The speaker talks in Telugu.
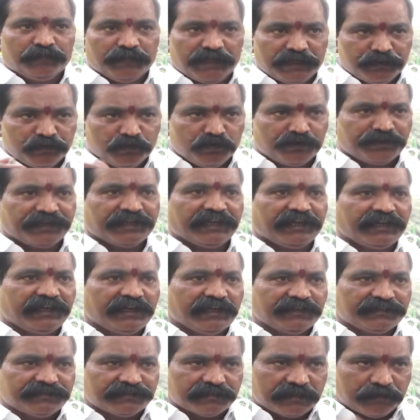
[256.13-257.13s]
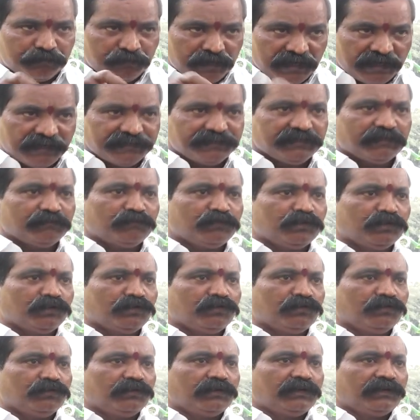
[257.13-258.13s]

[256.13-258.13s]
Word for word: మరి ముఖ్యంగా సమాజంలో